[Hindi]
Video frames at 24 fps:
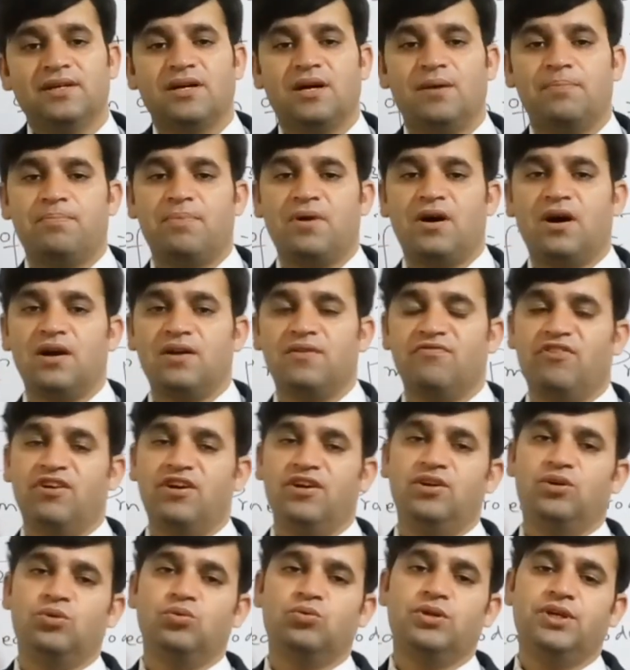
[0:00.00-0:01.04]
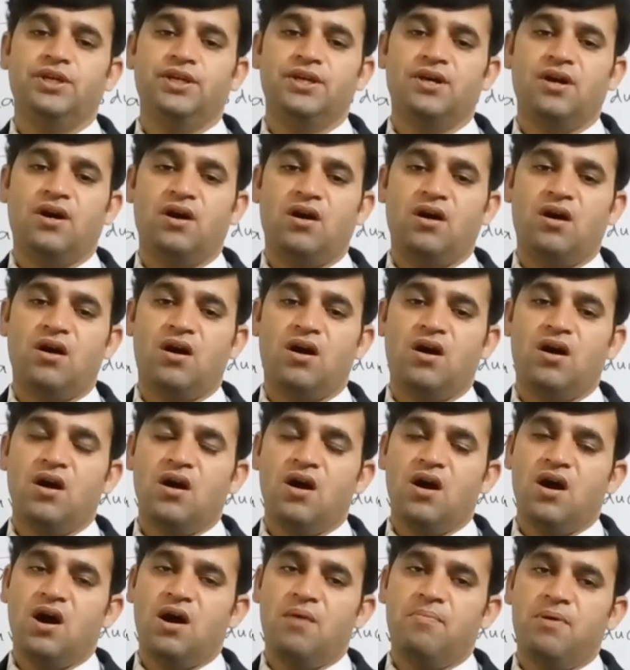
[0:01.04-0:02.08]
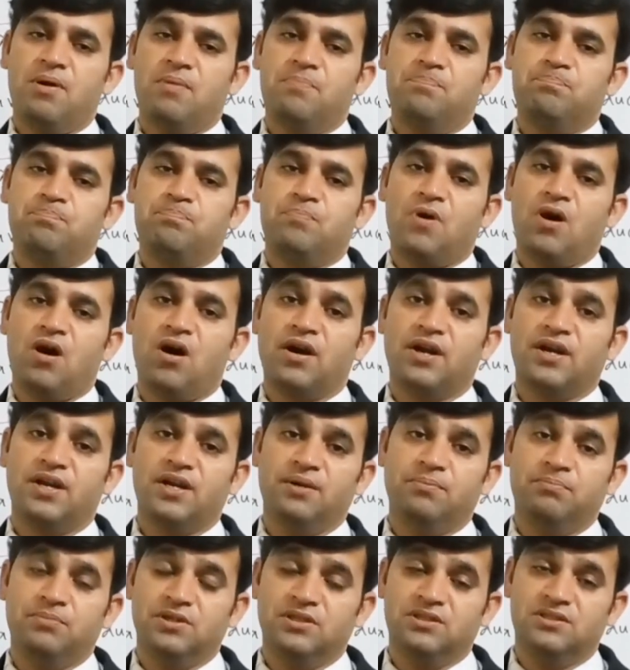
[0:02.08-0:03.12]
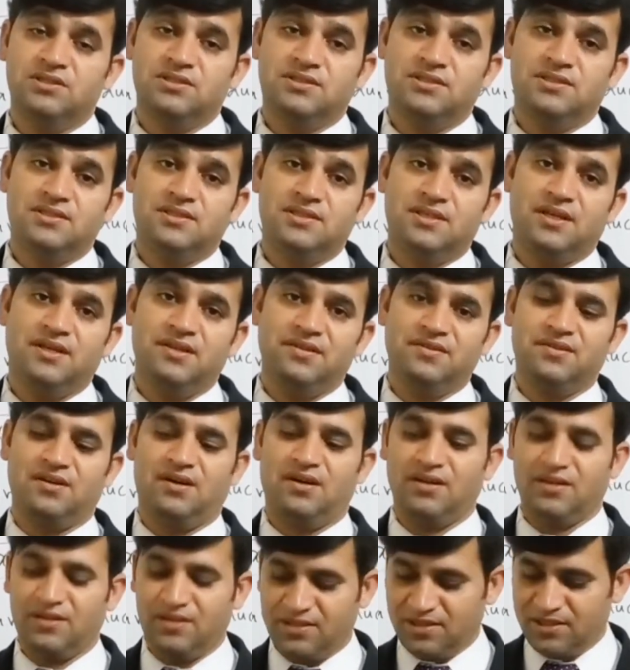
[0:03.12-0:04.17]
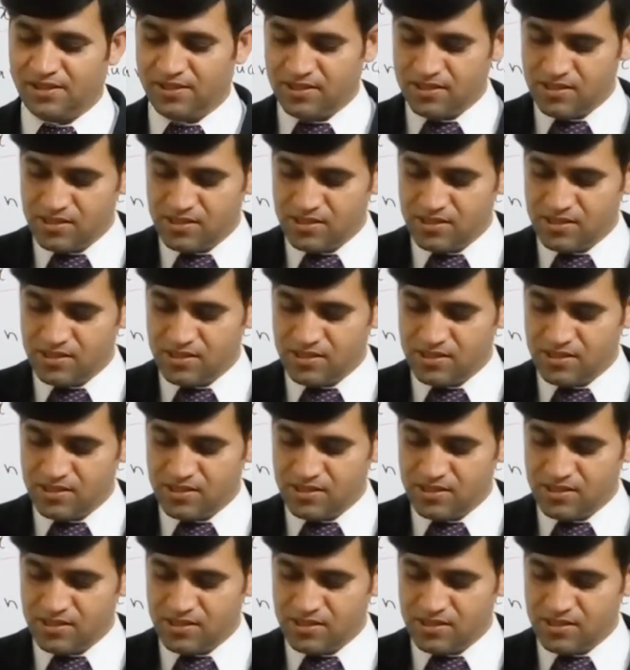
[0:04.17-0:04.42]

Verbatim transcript: का पार्ट वन टू किया अब हम पार्ट नंबर थ्री सॉल्व